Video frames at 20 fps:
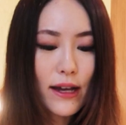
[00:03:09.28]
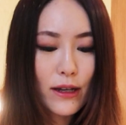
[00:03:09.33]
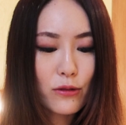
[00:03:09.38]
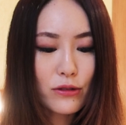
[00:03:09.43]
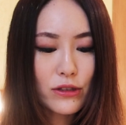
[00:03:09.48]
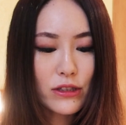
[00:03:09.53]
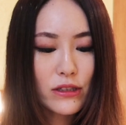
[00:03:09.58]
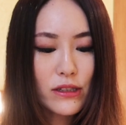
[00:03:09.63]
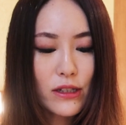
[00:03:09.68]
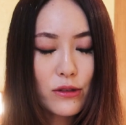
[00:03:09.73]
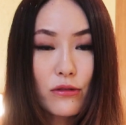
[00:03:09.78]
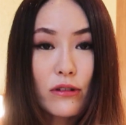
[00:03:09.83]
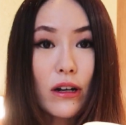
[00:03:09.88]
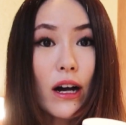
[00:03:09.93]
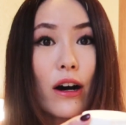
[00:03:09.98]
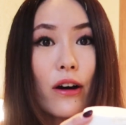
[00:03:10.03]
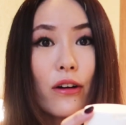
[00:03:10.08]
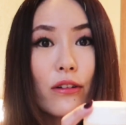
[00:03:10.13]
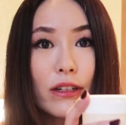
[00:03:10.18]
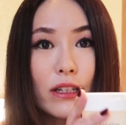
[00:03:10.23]
はい、こちらの
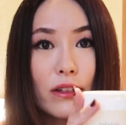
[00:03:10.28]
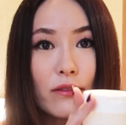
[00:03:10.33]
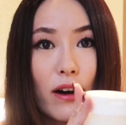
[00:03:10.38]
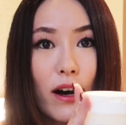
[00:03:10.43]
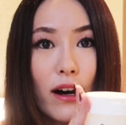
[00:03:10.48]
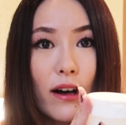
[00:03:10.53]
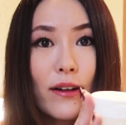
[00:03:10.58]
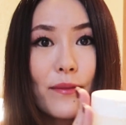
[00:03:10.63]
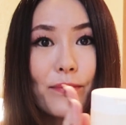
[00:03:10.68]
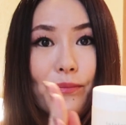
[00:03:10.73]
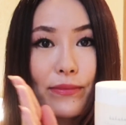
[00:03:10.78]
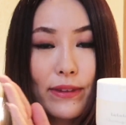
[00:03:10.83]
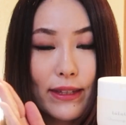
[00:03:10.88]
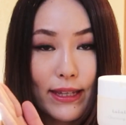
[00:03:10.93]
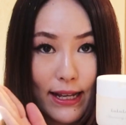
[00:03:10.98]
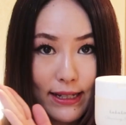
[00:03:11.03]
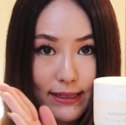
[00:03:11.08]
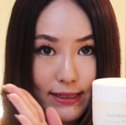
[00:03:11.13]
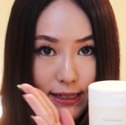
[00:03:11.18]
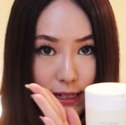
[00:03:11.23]
香りは
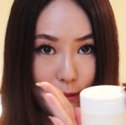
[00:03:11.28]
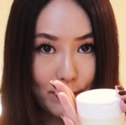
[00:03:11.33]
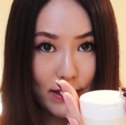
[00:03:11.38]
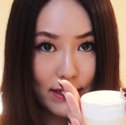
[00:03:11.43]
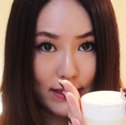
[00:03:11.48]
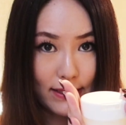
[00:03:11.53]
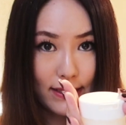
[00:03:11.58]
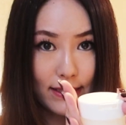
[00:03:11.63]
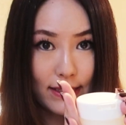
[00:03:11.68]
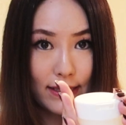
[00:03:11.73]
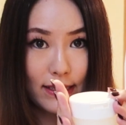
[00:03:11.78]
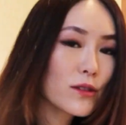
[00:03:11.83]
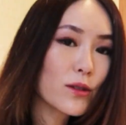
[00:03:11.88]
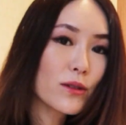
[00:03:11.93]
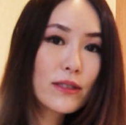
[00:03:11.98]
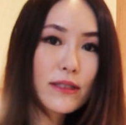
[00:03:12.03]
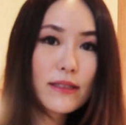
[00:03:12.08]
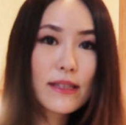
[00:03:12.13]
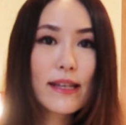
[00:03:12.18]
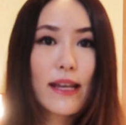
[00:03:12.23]
癒されます
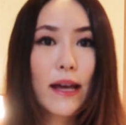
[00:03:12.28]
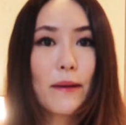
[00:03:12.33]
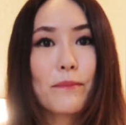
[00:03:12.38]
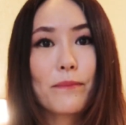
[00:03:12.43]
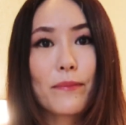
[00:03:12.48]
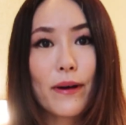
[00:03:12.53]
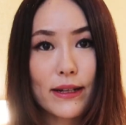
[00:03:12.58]
そしてやっ